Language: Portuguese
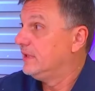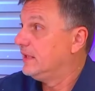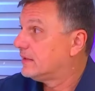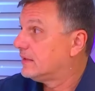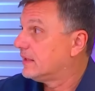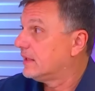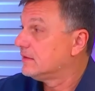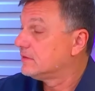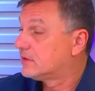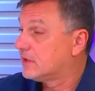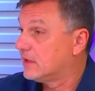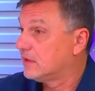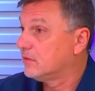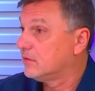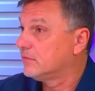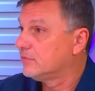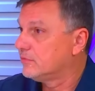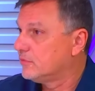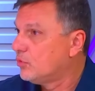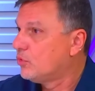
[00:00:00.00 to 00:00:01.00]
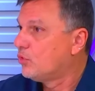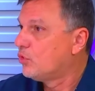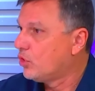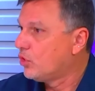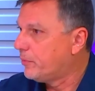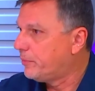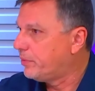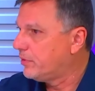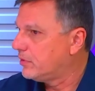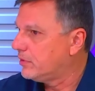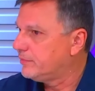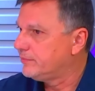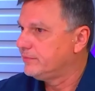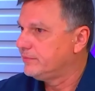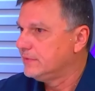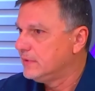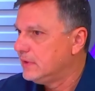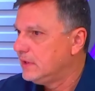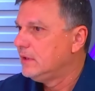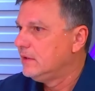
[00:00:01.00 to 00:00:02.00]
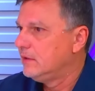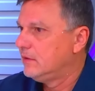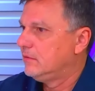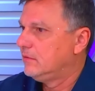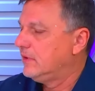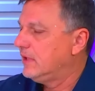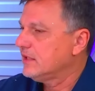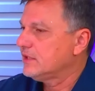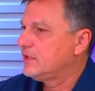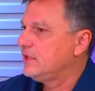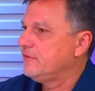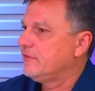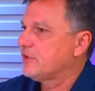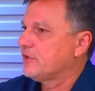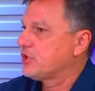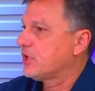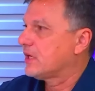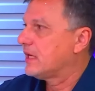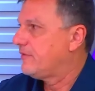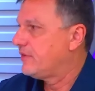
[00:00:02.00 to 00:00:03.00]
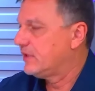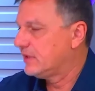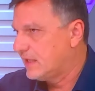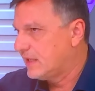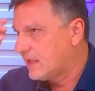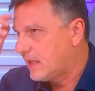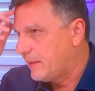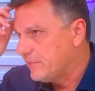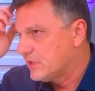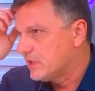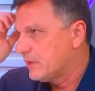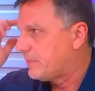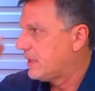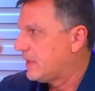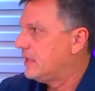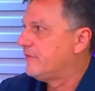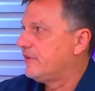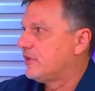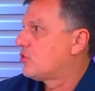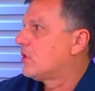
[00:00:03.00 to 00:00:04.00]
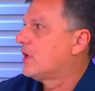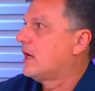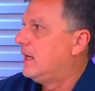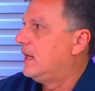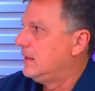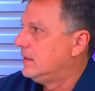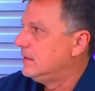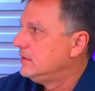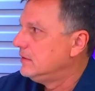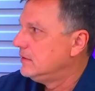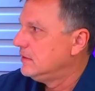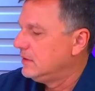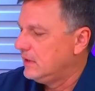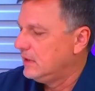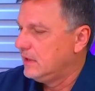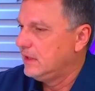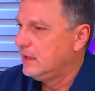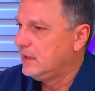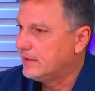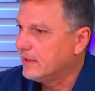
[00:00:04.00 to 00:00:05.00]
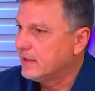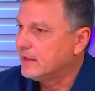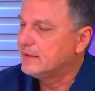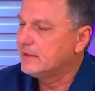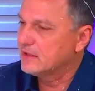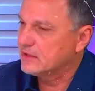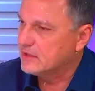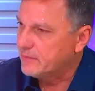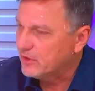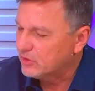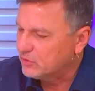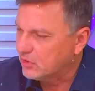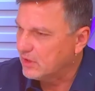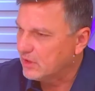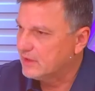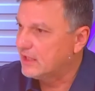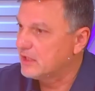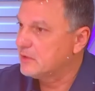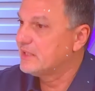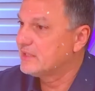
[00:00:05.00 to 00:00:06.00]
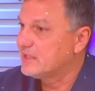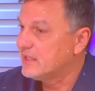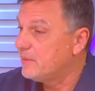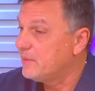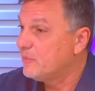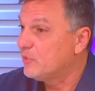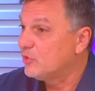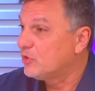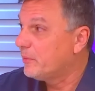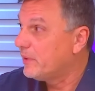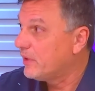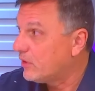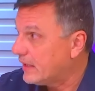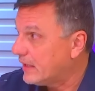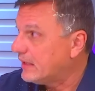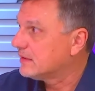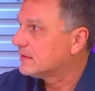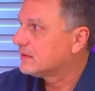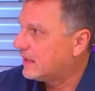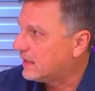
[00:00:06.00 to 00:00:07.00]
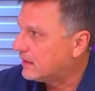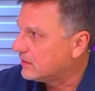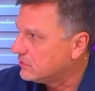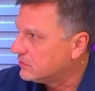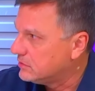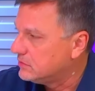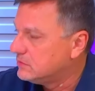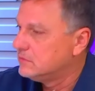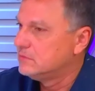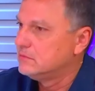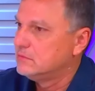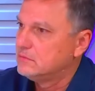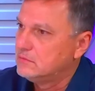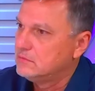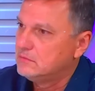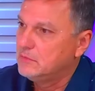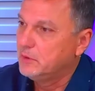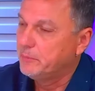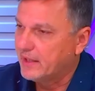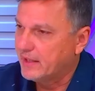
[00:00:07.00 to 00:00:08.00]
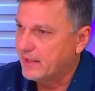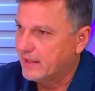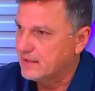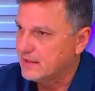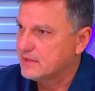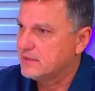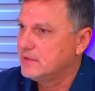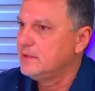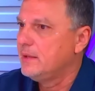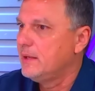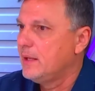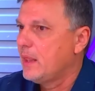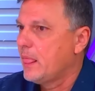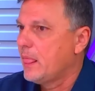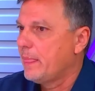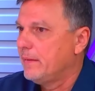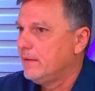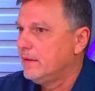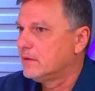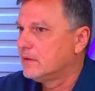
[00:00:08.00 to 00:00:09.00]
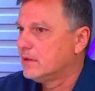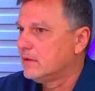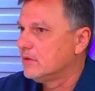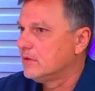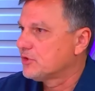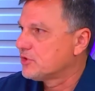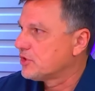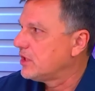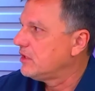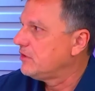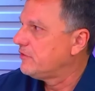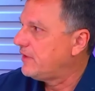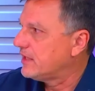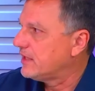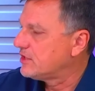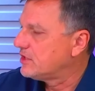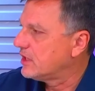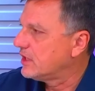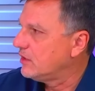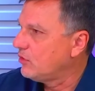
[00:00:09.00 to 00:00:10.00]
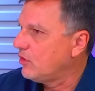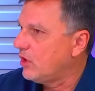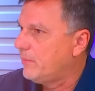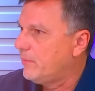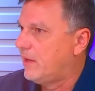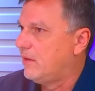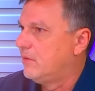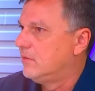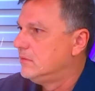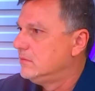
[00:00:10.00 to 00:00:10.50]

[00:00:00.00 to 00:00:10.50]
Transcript: está entrando num grupo. Não é assim, vai chegar, vai dar a camisa para ele vai jogar. Ele tem que ter essa maturidade, mas ele é muito bem orientado, me parece. Então, acho que ele vai seguir normal.